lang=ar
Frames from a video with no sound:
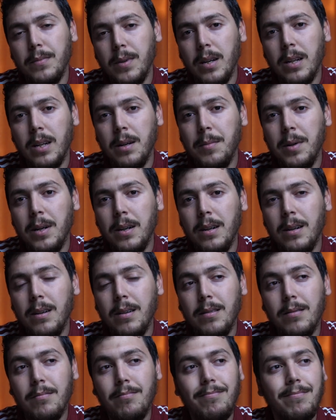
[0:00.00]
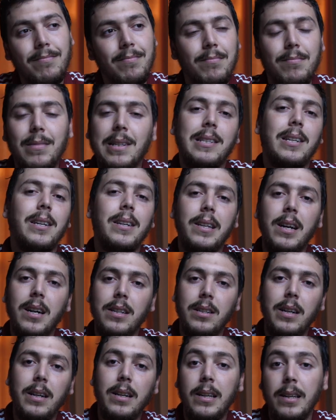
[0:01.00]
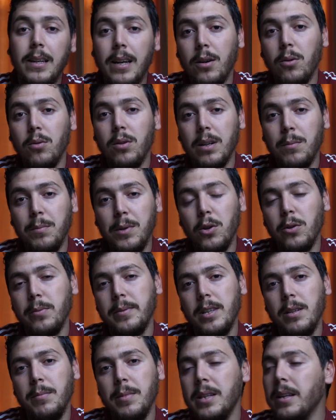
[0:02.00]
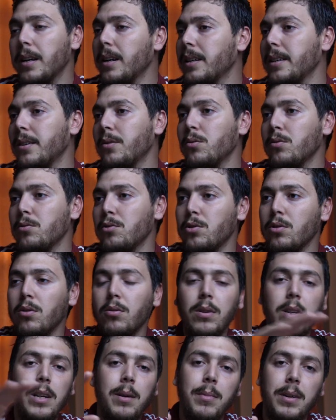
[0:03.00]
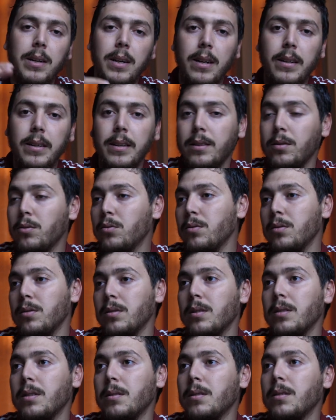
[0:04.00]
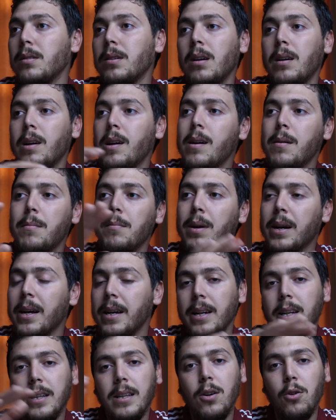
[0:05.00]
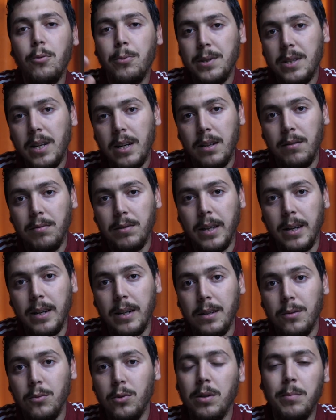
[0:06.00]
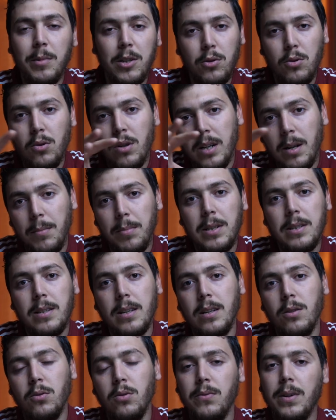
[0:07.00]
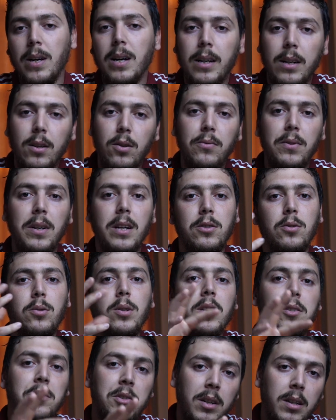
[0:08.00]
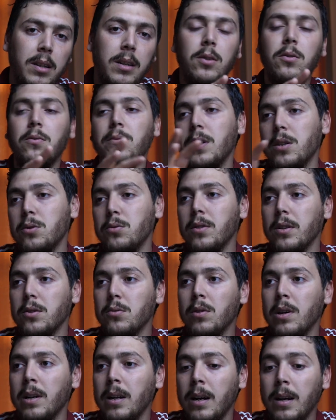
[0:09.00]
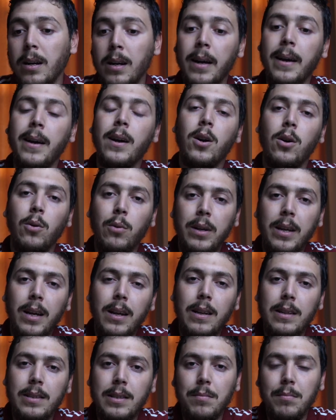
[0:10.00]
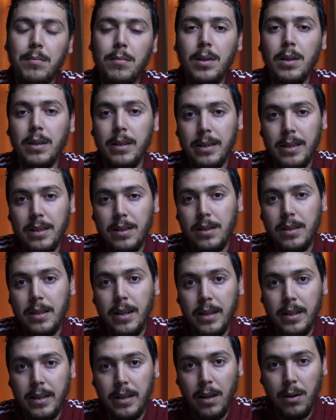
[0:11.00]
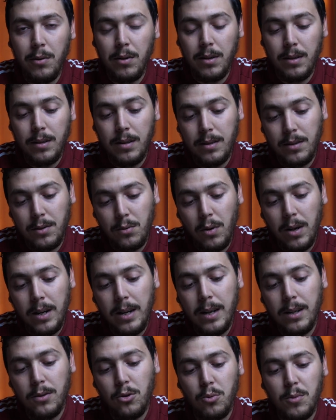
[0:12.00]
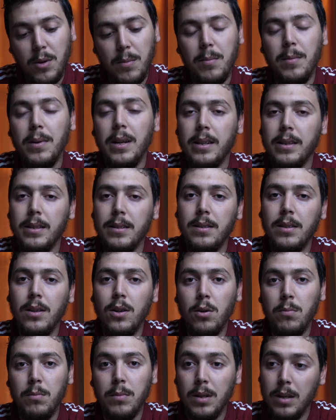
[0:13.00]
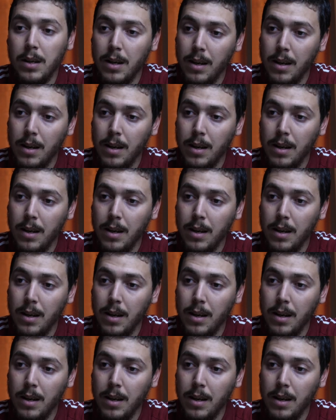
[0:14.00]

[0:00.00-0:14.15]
انا ما ما سيتهاش يعني هي يقول لك 150 متر كيكون شون ليبر يعني تكون ما كاين حتى اوبستاكل في الطريق كيما شفتوا انا البلاصه اللي كنت فيها كانوا فيها شويه شجر كانوا فيها شويه صوالح وهي لازم تيستي يعني الصوالح هذوما مليح تيستيهم